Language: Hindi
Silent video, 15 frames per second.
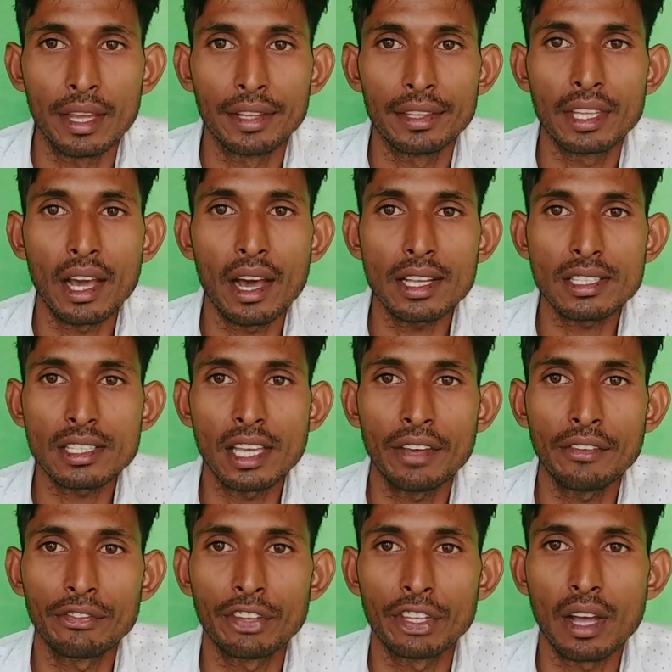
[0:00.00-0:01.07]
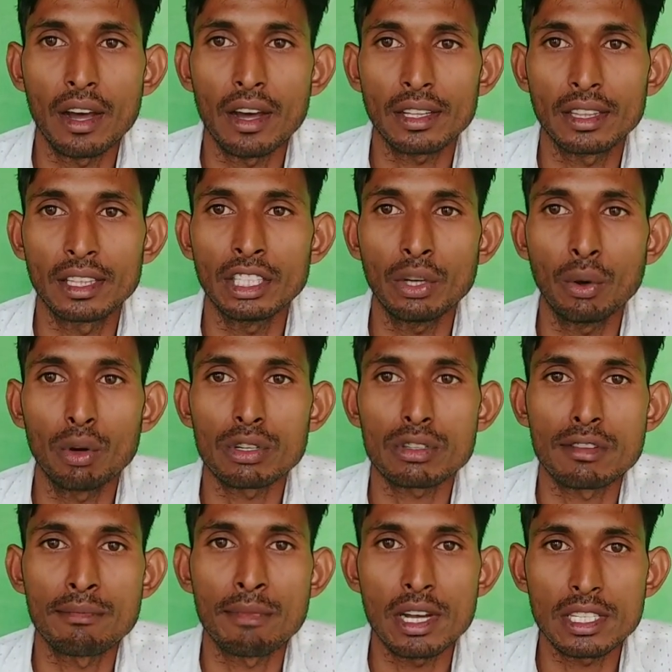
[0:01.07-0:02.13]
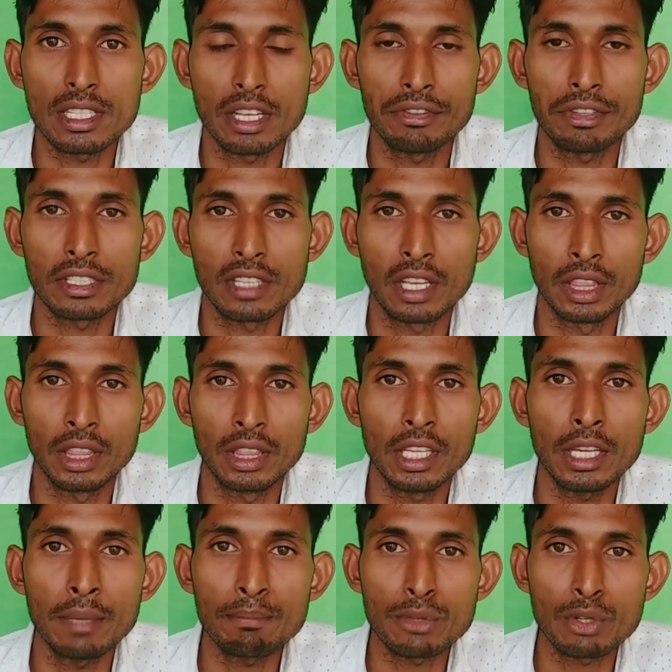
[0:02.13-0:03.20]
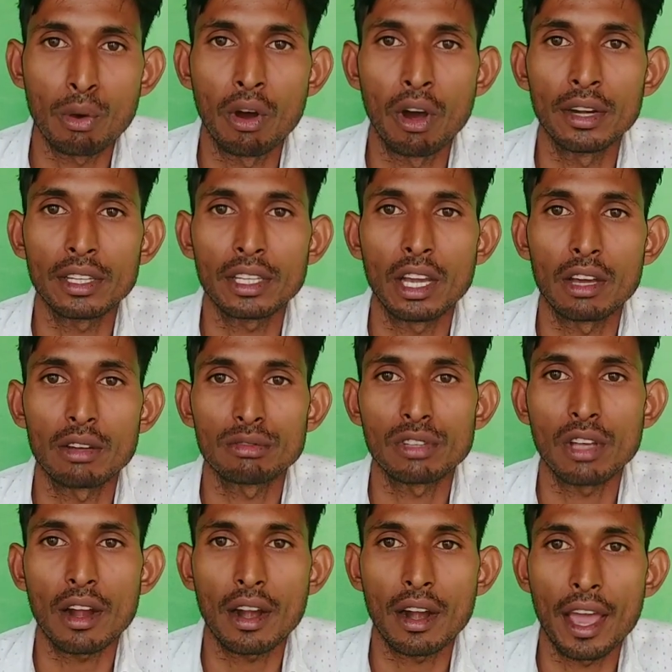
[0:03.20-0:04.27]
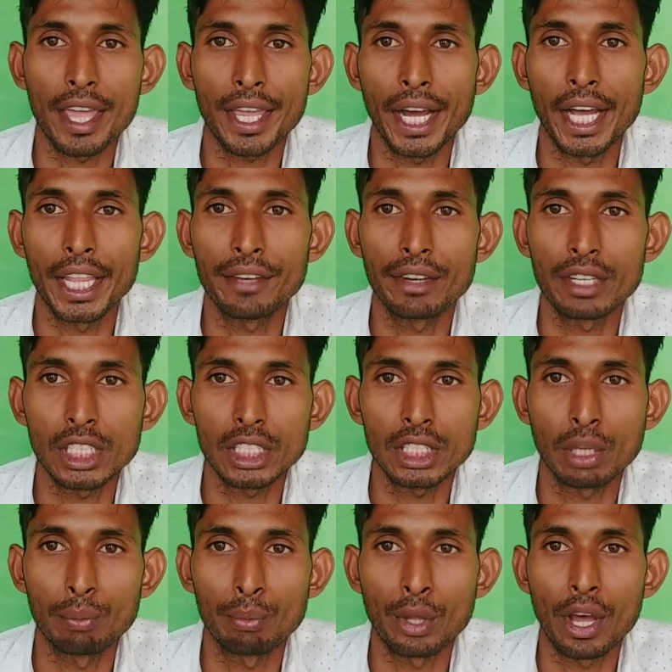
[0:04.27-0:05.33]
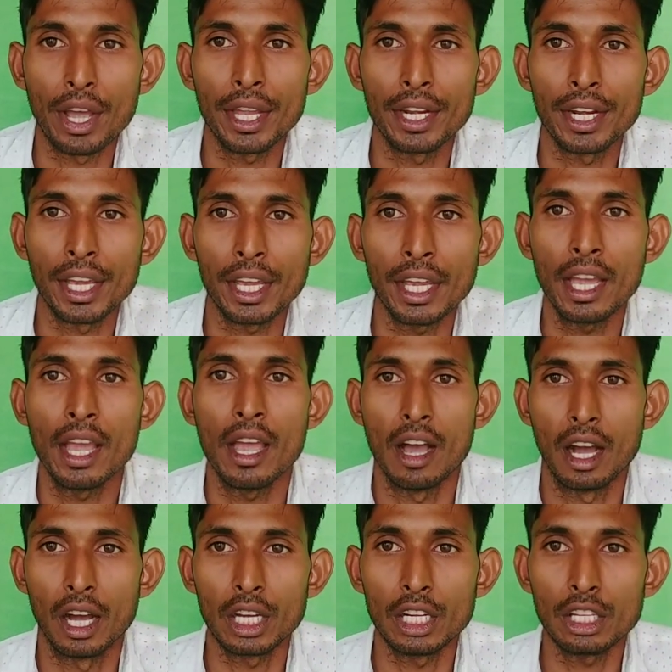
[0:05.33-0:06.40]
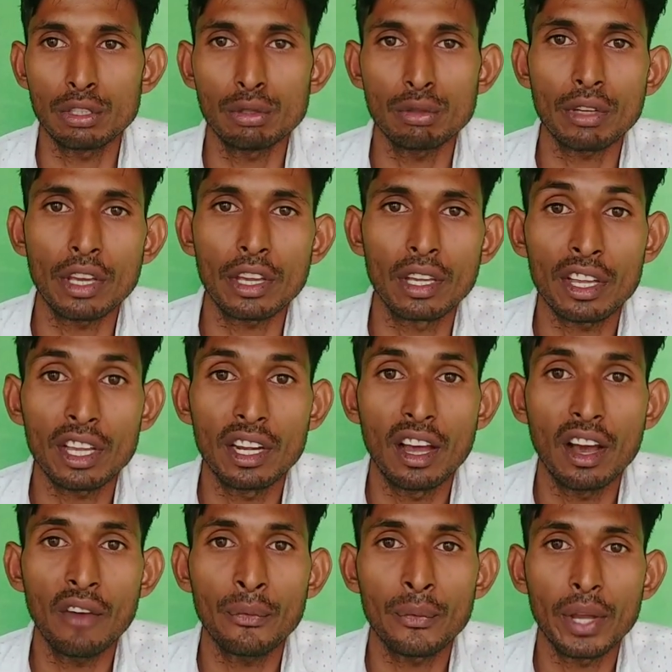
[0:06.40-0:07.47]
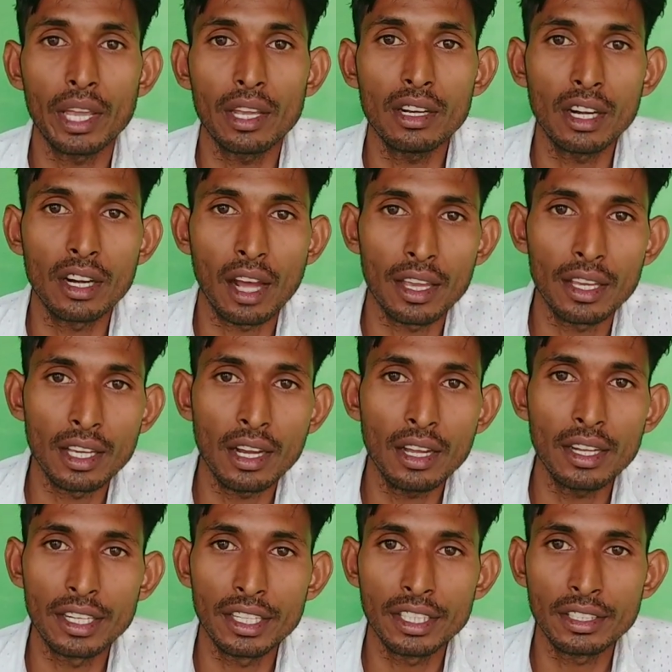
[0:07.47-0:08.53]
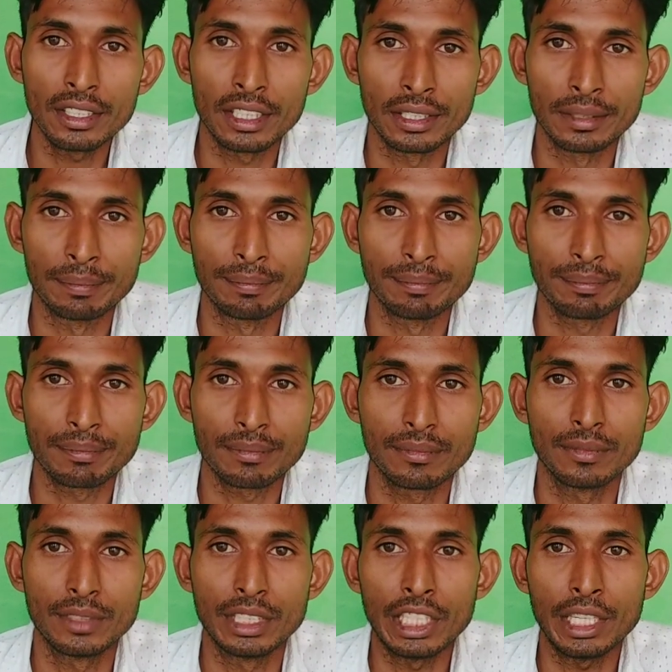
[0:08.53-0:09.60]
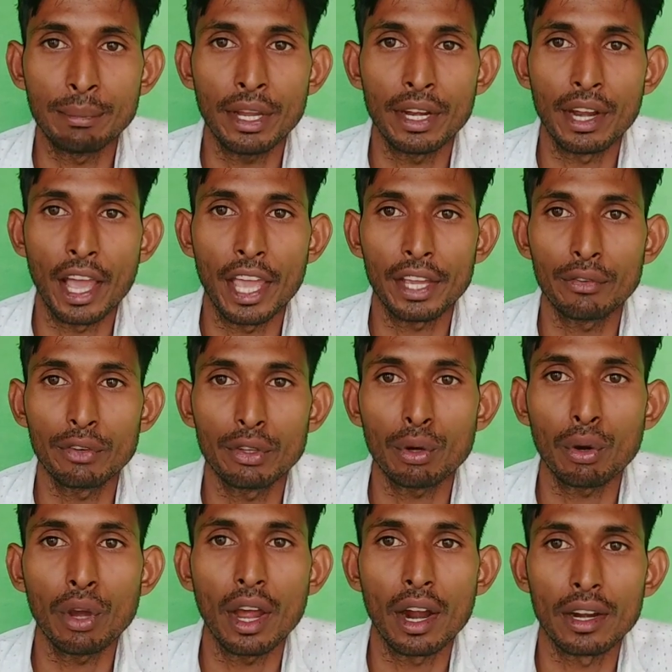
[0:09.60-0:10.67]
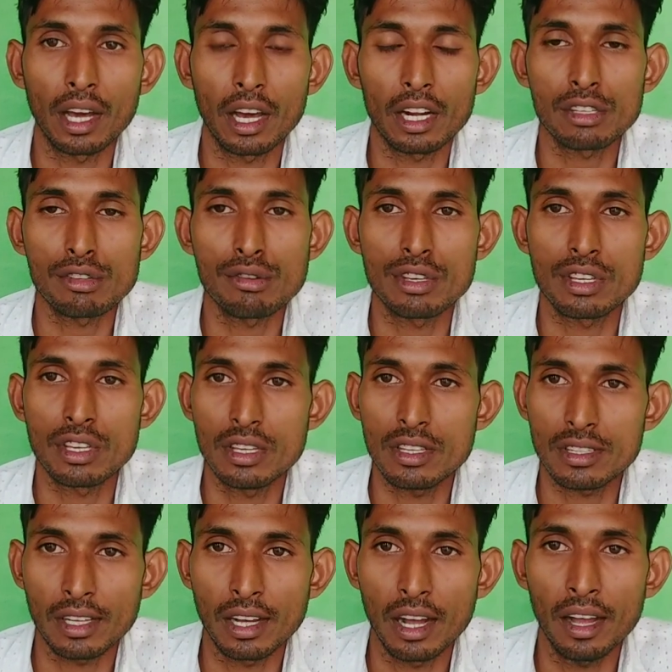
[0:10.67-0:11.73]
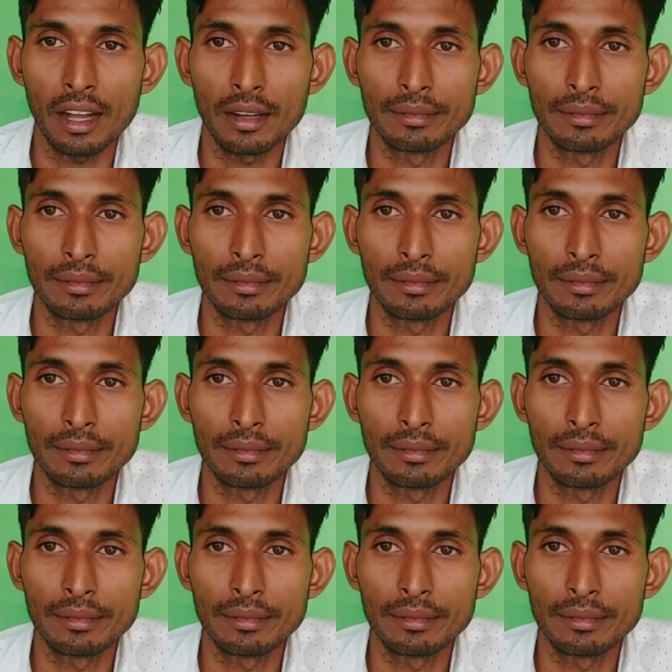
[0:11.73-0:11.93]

इतिहास के विद्यार्थी और समाज सेवी संदीप चौहान के अनुसार नायक आदिवासी समुदाय ने अंग्रेजों के खिलाफ कई लड़ाइयां लड़ी थी जिनमें नायक विद्रोह 1821 का